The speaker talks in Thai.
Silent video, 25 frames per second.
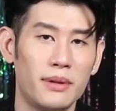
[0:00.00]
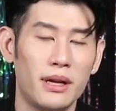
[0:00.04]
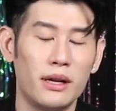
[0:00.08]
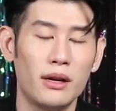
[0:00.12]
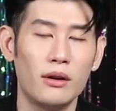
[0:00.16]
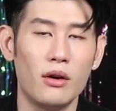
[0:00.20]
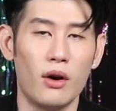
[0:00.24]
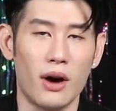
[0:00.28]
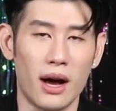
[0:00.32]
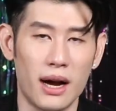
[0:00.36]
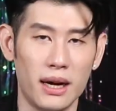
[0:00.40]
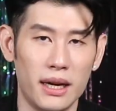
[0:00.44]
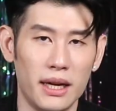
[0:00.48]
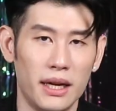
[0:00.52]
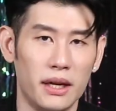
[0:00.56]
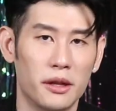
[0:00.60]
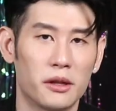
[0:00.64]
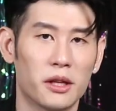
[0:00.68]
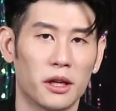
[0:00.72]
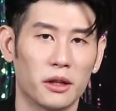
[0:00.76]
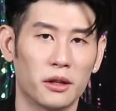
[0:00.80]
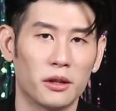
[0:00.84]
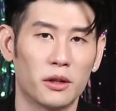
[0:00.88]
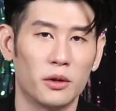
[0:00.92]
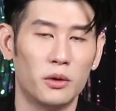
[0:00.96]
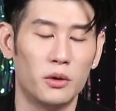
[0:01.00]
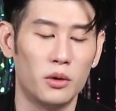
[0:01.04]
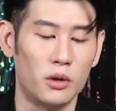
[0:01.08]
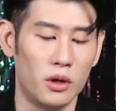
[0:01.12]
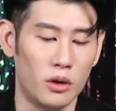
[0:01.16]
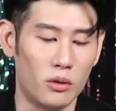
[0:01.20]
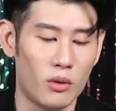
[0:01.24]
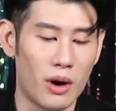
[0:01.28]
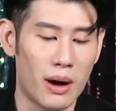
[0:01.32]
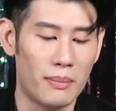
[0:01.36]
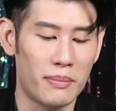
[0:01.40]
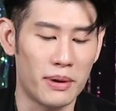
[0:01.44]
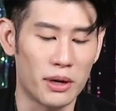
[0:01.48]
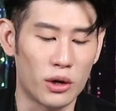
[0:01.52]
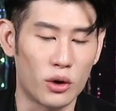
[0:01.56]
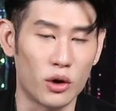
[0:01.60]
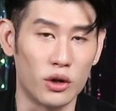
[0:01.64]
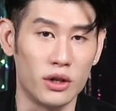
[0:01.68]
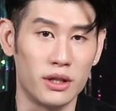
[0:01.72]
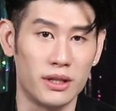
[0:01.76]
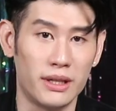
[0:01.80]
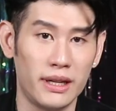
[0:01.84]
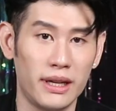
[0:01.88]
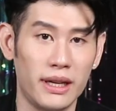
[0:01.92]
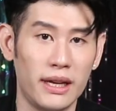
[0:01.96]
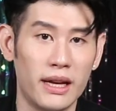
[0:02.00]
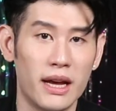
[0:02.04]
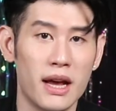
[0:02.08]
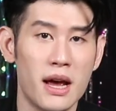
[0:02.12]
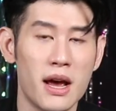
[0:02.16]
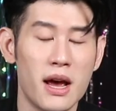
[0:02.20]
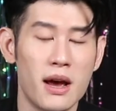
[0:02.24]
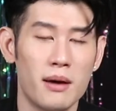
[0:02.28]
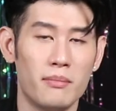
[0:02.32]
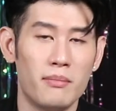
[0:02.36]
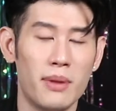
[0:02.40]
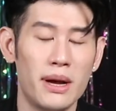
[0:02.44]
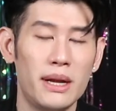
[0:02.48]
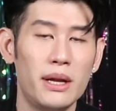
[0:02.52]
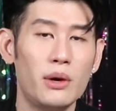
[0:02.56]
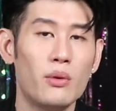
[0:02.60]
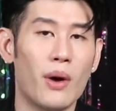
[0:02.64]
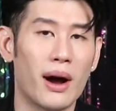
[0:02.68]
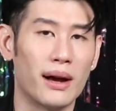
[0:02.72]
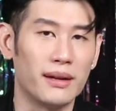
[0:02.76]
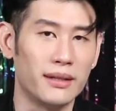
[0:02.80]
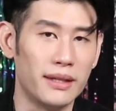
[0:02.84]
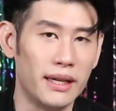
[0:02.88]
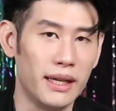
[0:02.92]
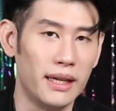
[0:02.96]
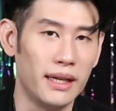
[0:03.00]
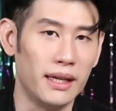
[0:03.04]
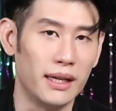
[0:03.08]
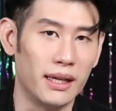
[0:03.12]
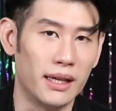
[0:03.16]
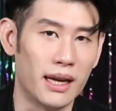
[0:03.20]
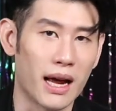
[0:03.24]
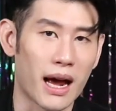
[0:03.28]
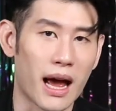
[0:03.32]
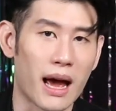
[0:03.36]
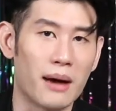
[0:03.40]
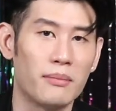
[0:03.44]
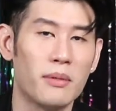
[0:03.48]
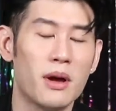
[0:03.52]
ในเรื่องของอริศัตรูหรือว่าเป็นคนที่ไม่ได้หวังดีนะครั